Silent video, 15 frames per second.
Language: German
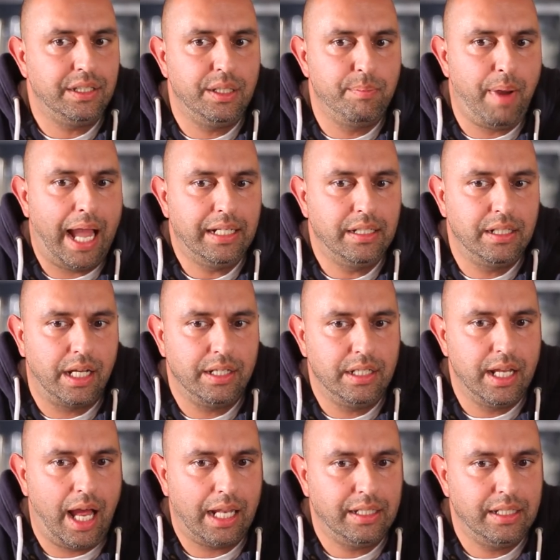die beiden
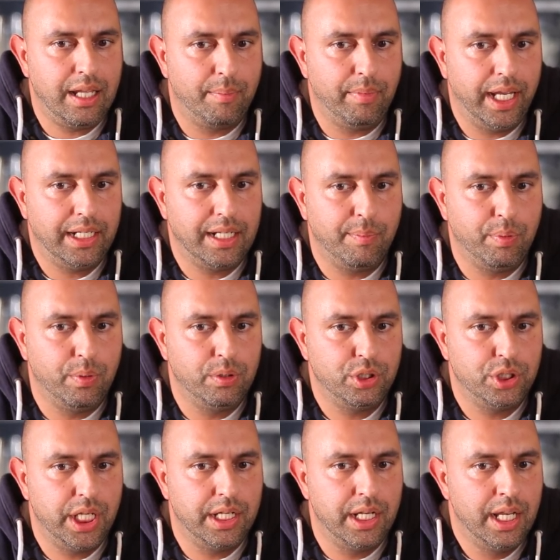Kandidaten, die am Rednerpult
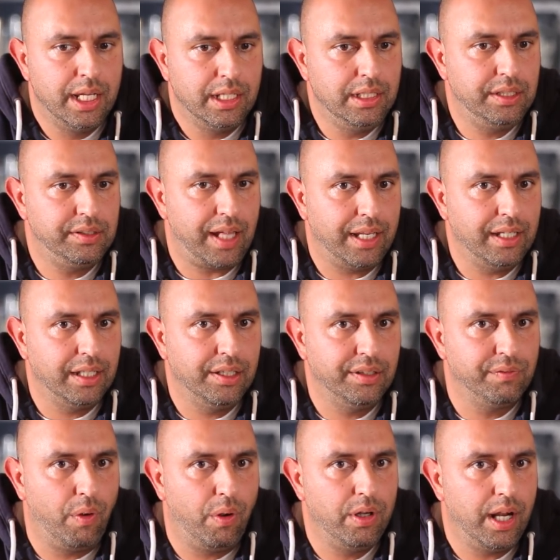stehen, nichts
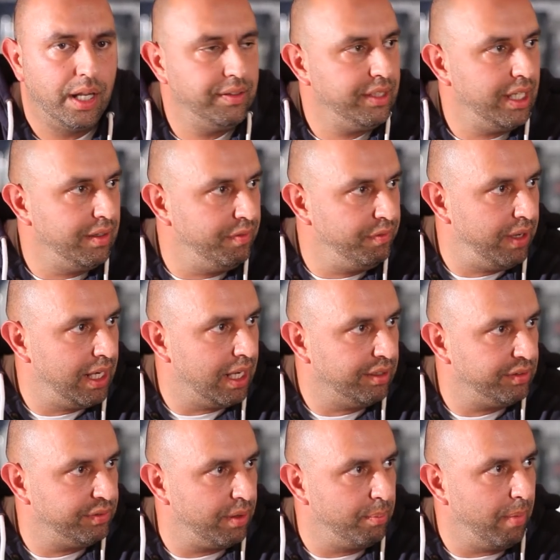anderes wollen, als jeden Fehler
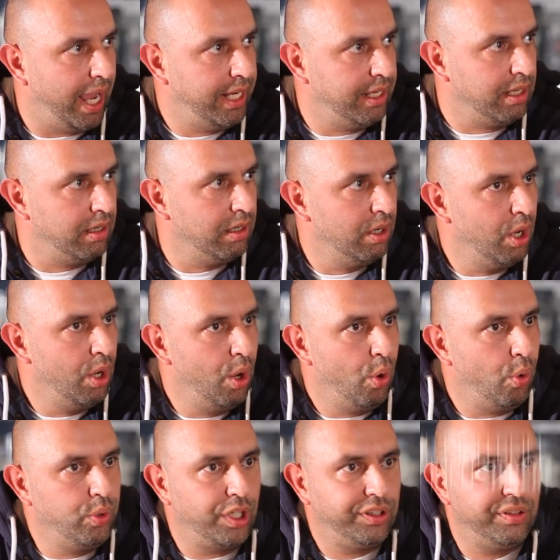zu vermeiden.
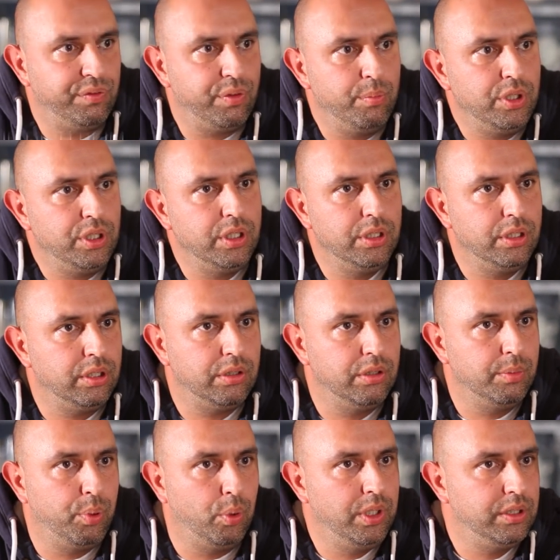Und das ist für mich nicht
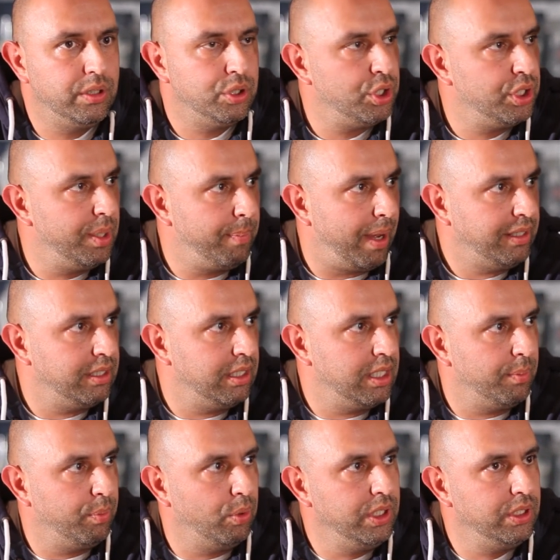eine politische Debatte. In
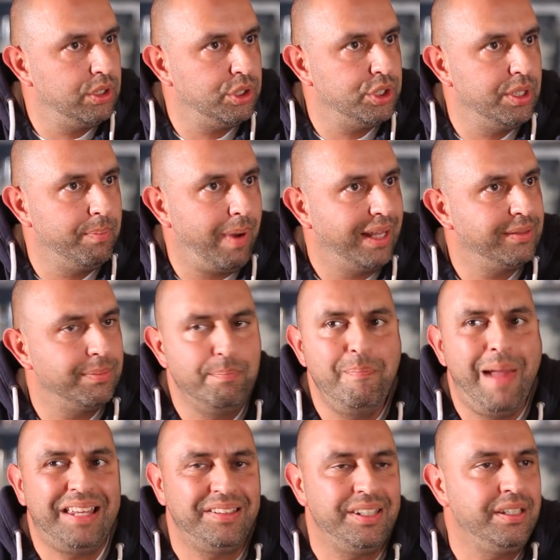der politischen Debatte
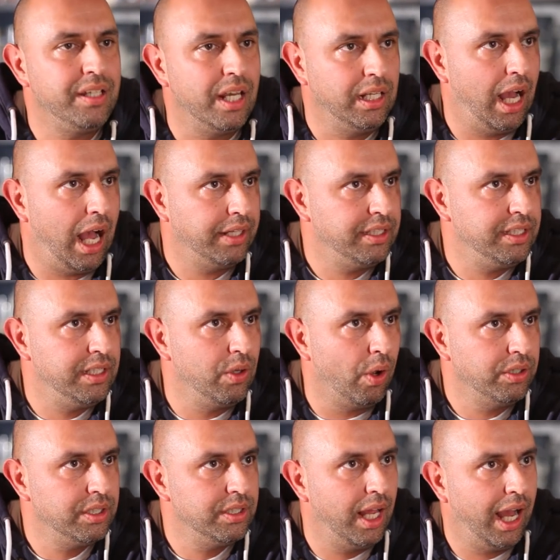messe ich ja gerade die
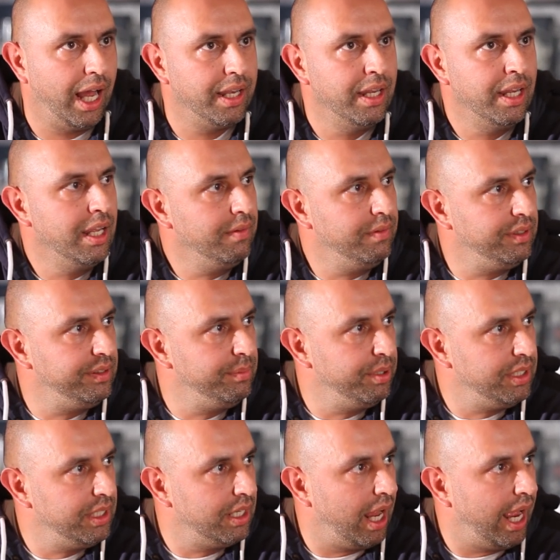Leute daran, wie sie mit ihren